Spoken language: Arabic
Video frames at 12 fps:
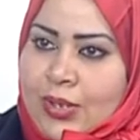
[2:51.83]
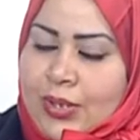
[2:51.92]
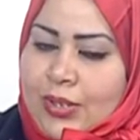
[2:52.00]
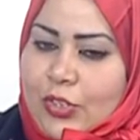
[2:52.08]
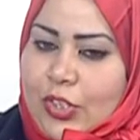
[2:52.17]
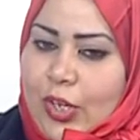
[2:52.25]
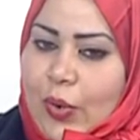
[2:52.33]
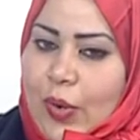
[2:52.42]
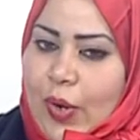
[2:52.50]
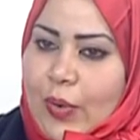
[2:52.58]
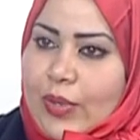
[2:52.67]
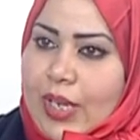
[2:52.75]
آه،
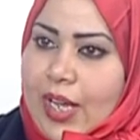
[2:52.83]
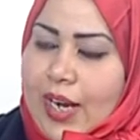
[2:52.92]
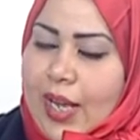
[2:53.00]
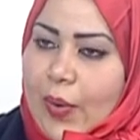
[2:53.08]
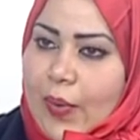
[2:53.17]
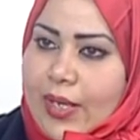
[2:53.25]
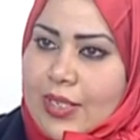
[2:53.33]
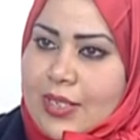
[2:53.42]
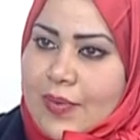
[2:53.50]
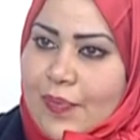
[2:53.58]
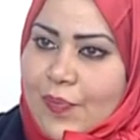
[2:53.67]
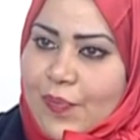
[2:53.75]
شكله حلو يطلع ريحه كويسه
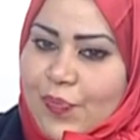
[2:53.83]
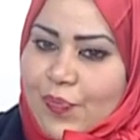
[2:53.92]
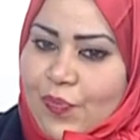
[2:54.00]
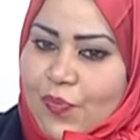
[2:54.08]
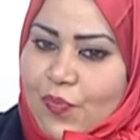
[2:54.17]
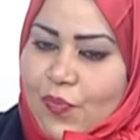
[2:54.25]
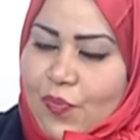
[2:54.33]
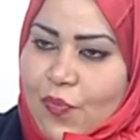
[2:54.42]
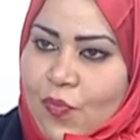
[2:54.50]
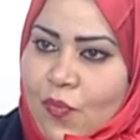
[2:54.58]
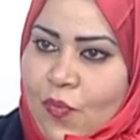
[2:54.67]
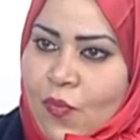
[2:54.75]
تمام قولي لي افكار